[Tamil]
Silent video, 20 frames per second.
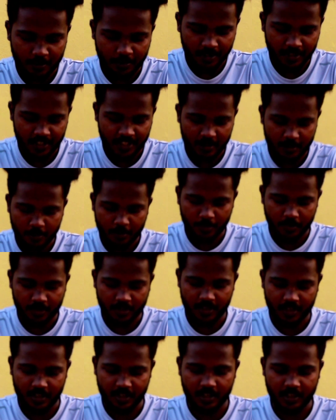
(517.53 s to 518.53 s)
நம்ம என்ன தப்பு
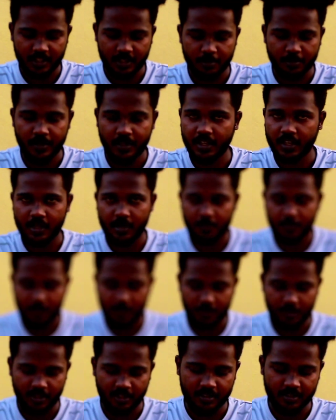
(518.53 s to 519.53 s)
பண்ணா அந்த பீக்கரில்
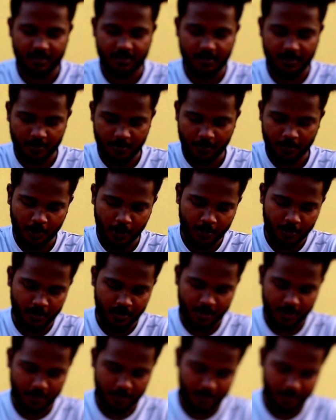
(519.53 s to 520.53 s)
போடக்கூடாது
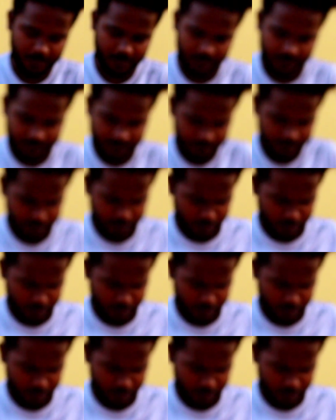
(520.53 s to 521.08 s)
பலூனில் போடணும்